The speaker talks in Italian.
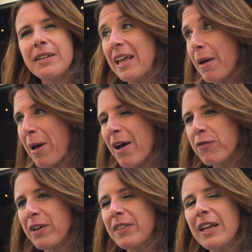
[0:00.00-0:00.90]
della
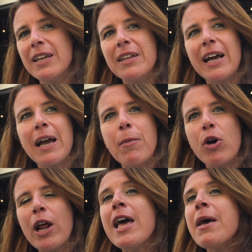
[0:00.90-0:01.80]
mafia, della
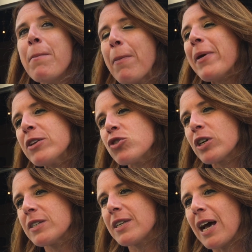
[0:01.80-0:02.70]
camorra, beh,
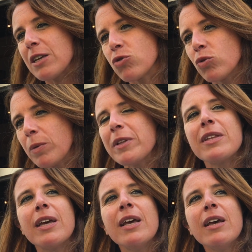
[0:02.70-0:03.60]
penso che sia assolutamente